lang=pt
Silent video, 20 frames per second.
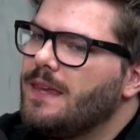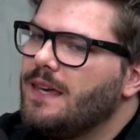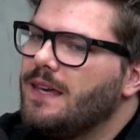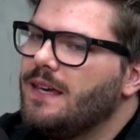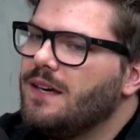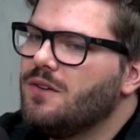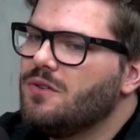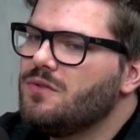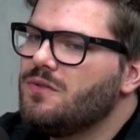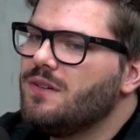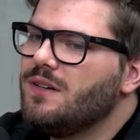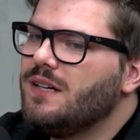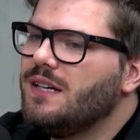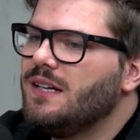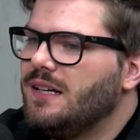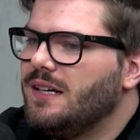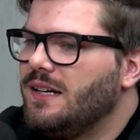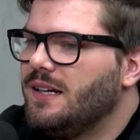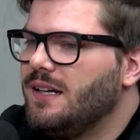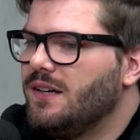Eu,
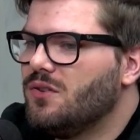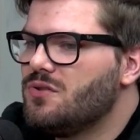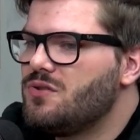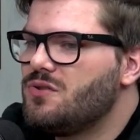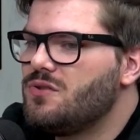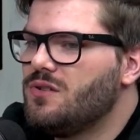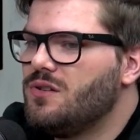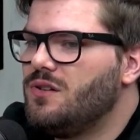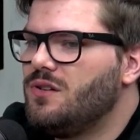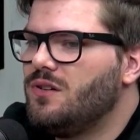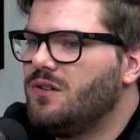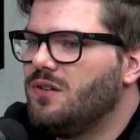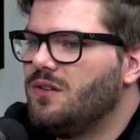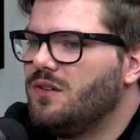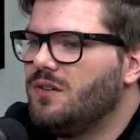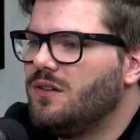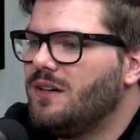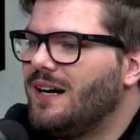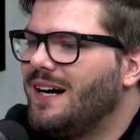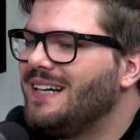eu
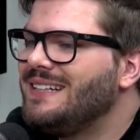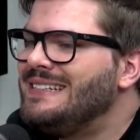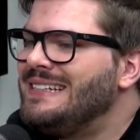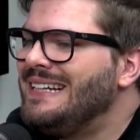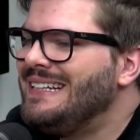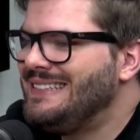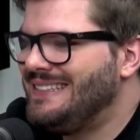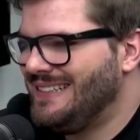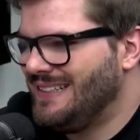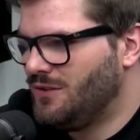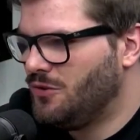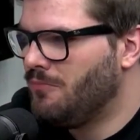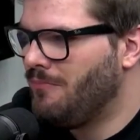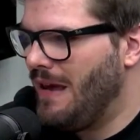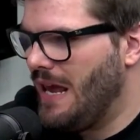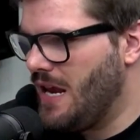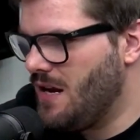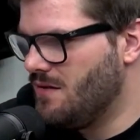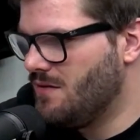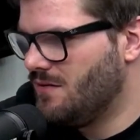sou. A gente é do
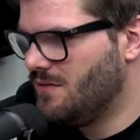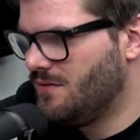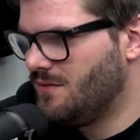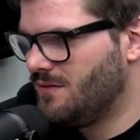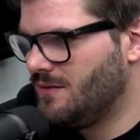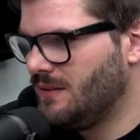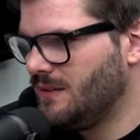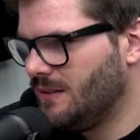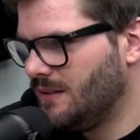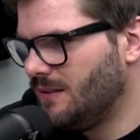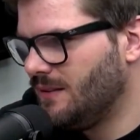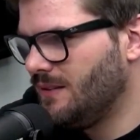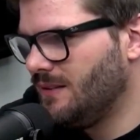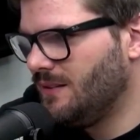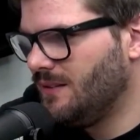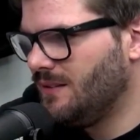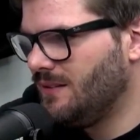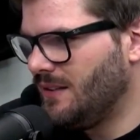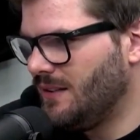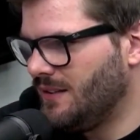meio.
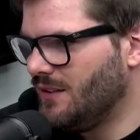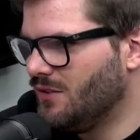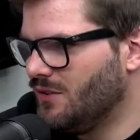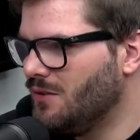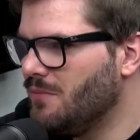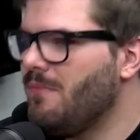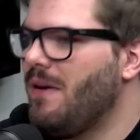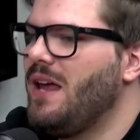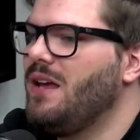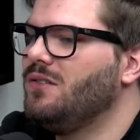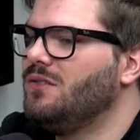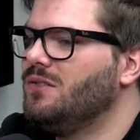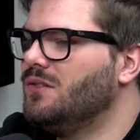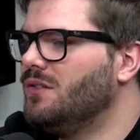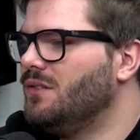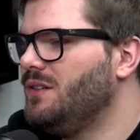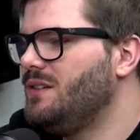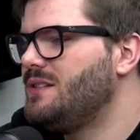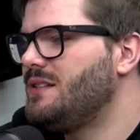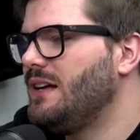Entendeu? Do meio
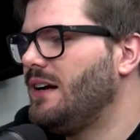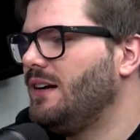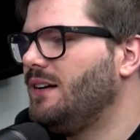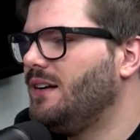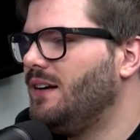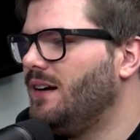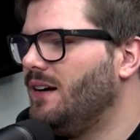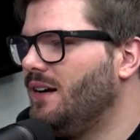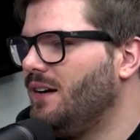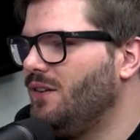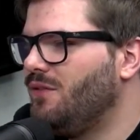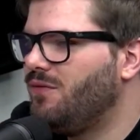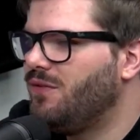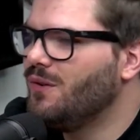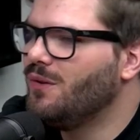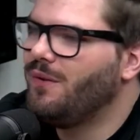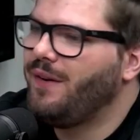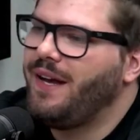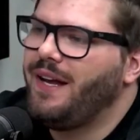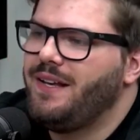do Instagram,
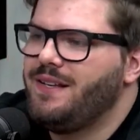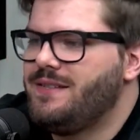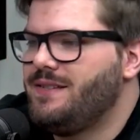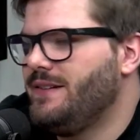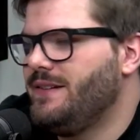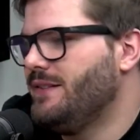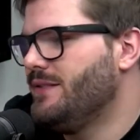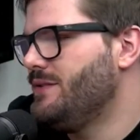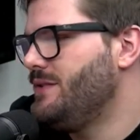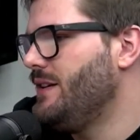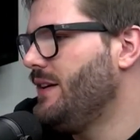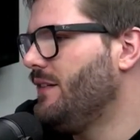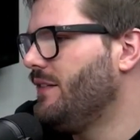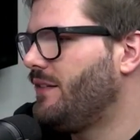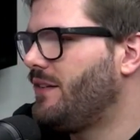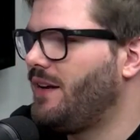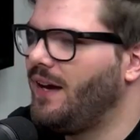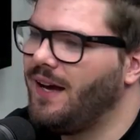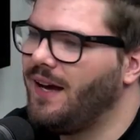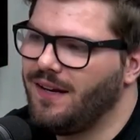influência, uhum. não sei o
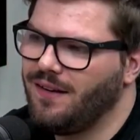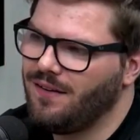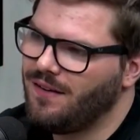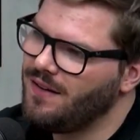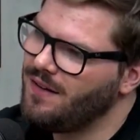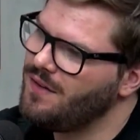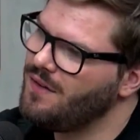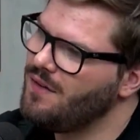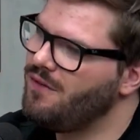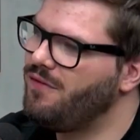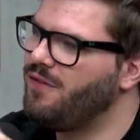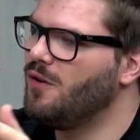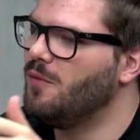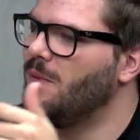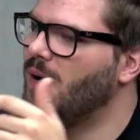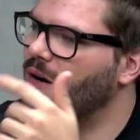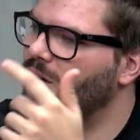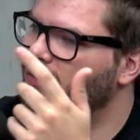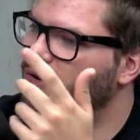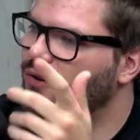que, e
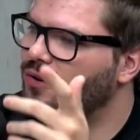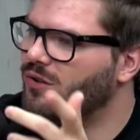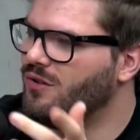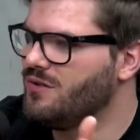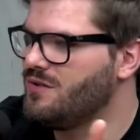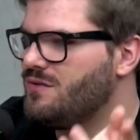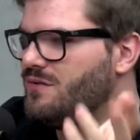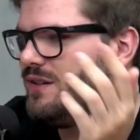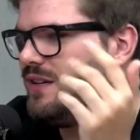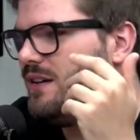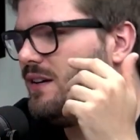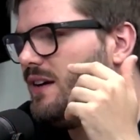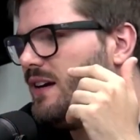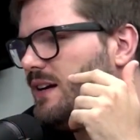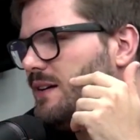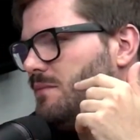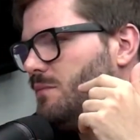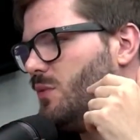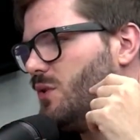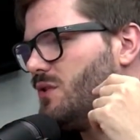filmar o rosto e
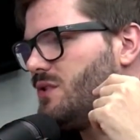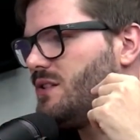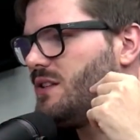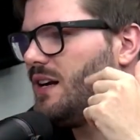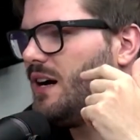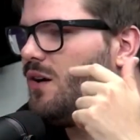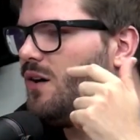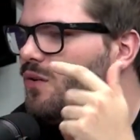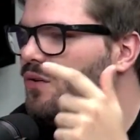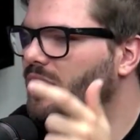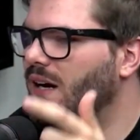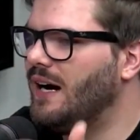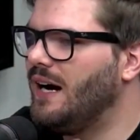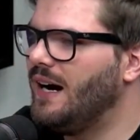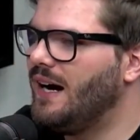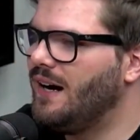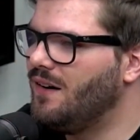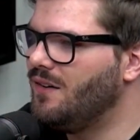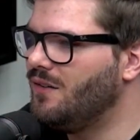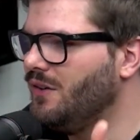mostrar o
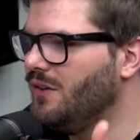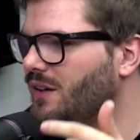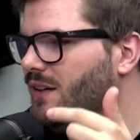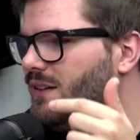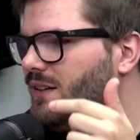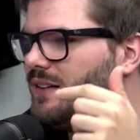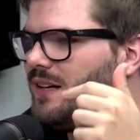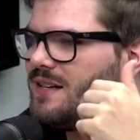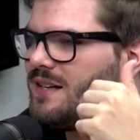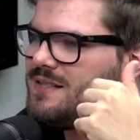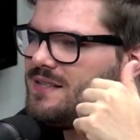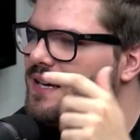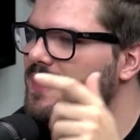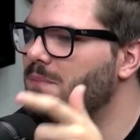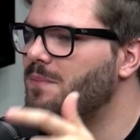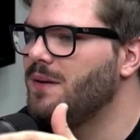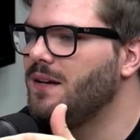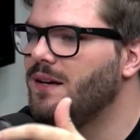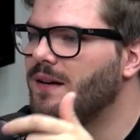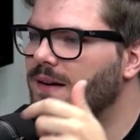carro e tá
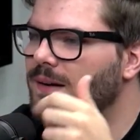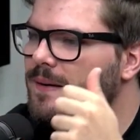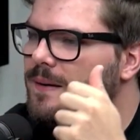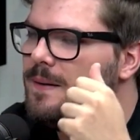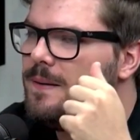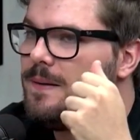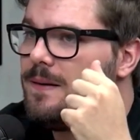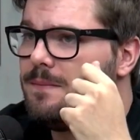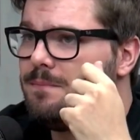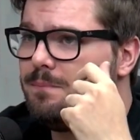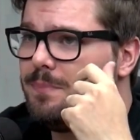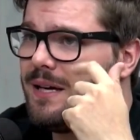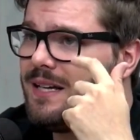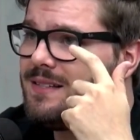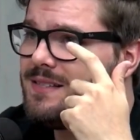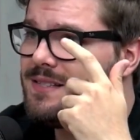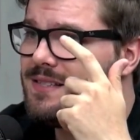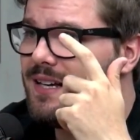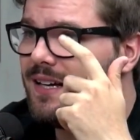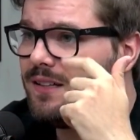sempre
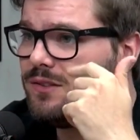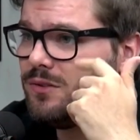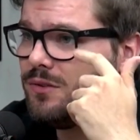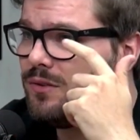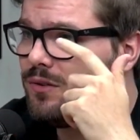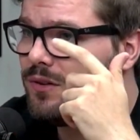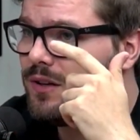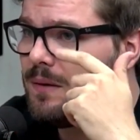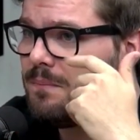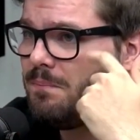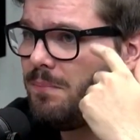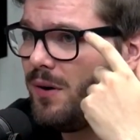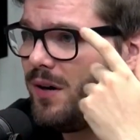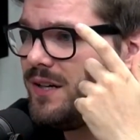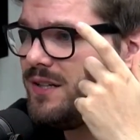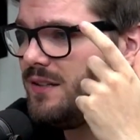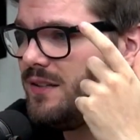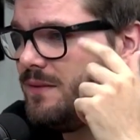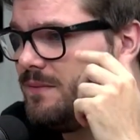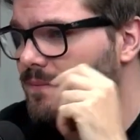pensando no que
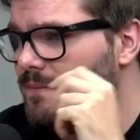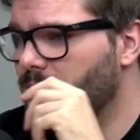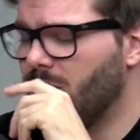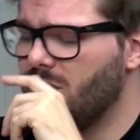pode.